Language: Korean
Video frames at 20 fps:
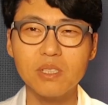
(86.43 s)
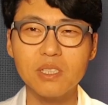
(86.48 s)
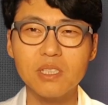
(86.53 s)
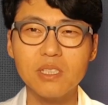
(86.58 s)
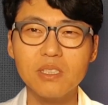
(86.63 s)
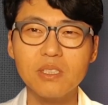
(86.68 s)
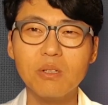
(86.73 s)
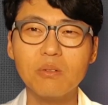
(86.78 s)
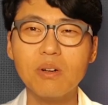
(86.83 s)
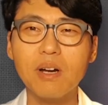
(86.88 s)

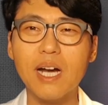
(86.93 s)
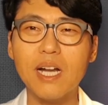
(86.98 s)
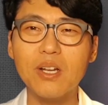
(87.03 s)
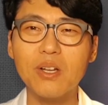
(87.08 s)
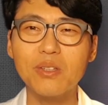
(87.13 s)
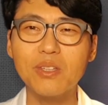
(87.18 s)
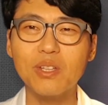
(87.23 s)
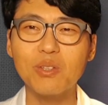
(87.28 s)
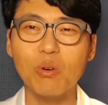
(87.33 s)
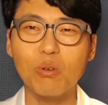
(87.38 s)
신경과
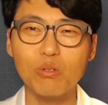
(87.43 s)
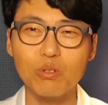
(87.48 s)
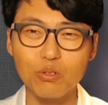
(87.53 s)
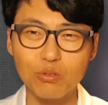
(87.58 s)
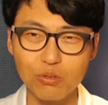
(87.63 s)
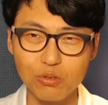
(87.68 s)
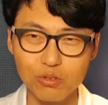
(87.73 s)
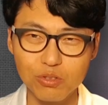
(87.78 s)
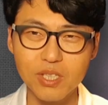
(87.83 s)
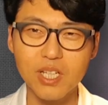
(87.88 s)
관련된 연구를
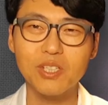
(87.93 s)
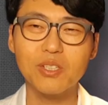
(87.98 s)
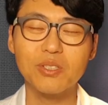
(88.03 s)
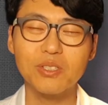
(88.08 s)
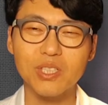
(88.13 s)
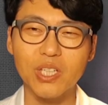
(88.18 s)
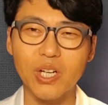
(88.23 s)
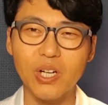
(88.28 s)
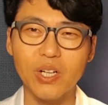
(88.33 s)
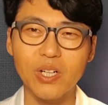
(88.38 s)
꾸준히
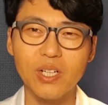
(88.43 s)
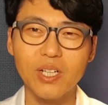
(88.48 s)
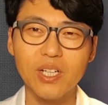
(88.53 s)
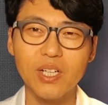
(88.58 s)
하셨어요.